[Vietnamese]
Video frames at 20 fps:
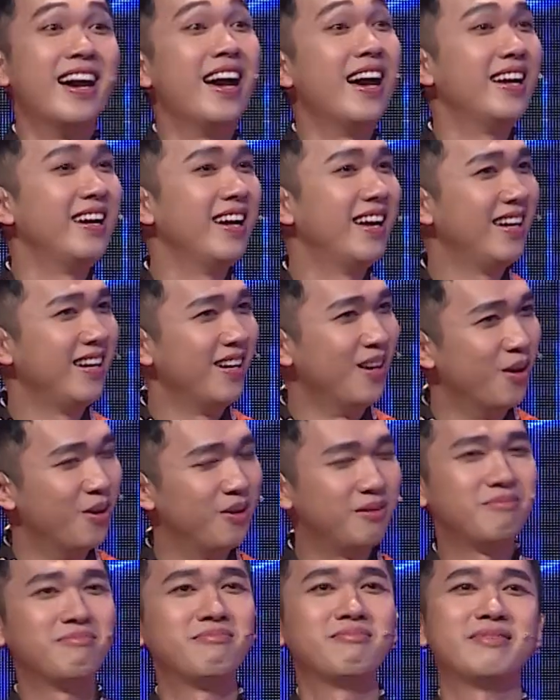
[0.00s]
Haley
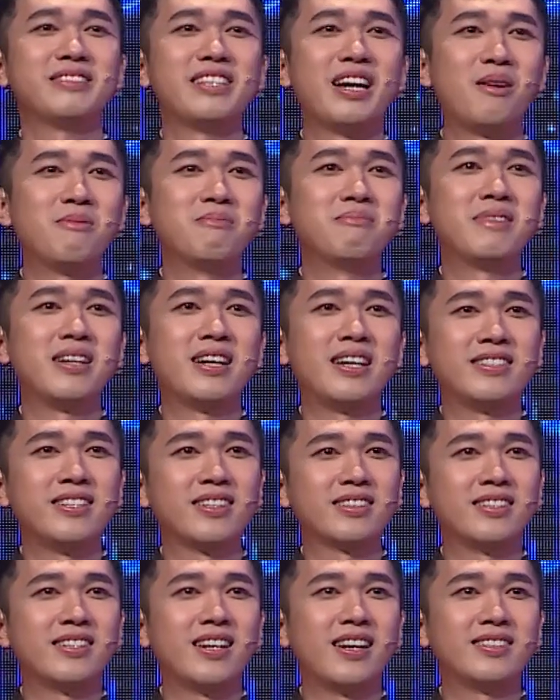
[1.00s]
luôn, giống uh,
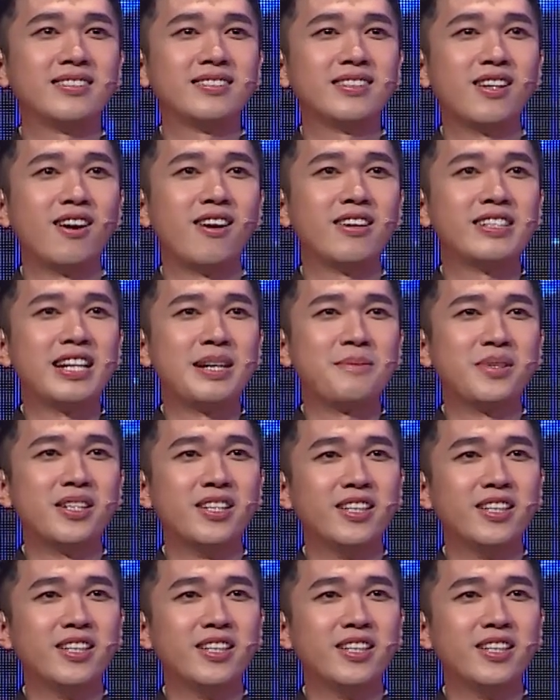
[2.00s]
Nhật Tinh Anh. Còn Nam